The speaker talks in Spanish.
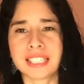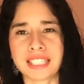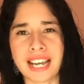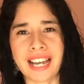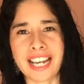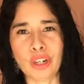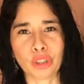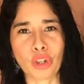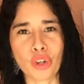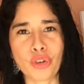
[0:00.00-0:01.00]
ya el
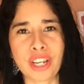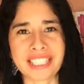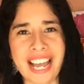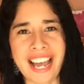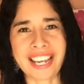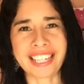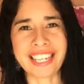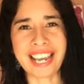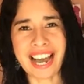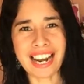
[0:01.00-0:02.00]
otoño está
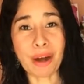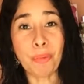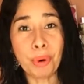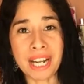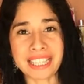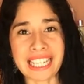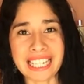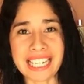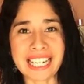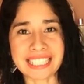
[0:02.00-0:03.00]
aquí a la
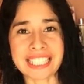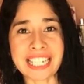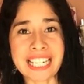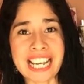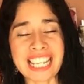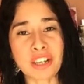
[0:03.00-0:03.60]
vuelta de la esquina